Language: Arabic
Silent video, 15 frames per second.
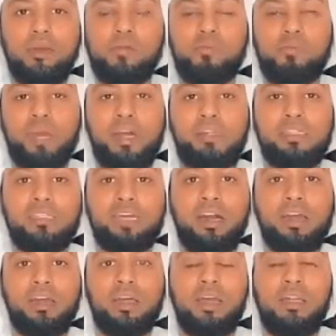ما
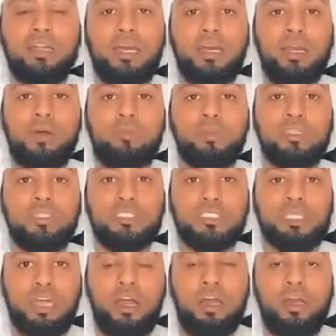نتحرى الكلام
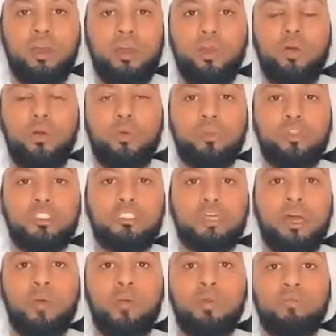الصح
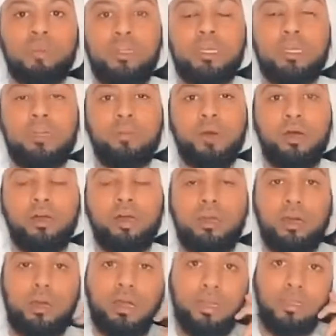ونستهون في الكلمه
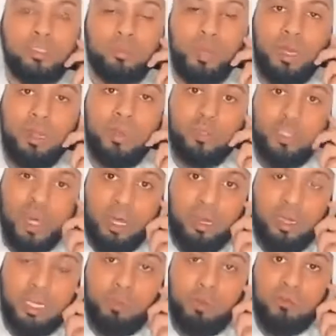الله سبحانه
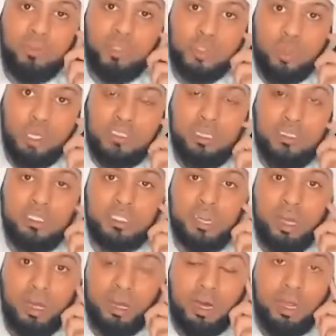وتعالى كما في سوره
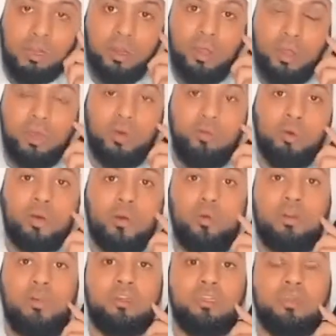الاسراء قال
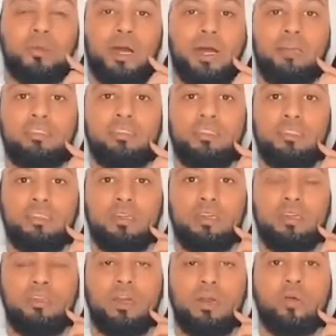وقل لعبادي
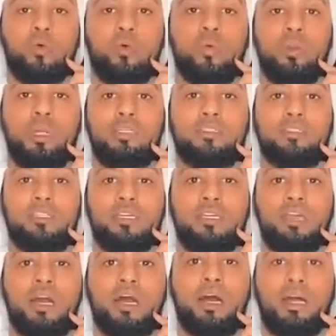يقول التي
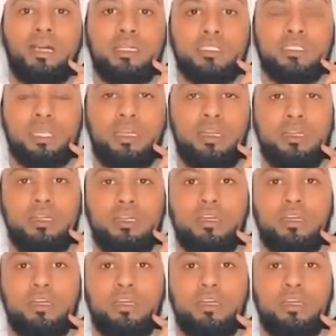هي احسن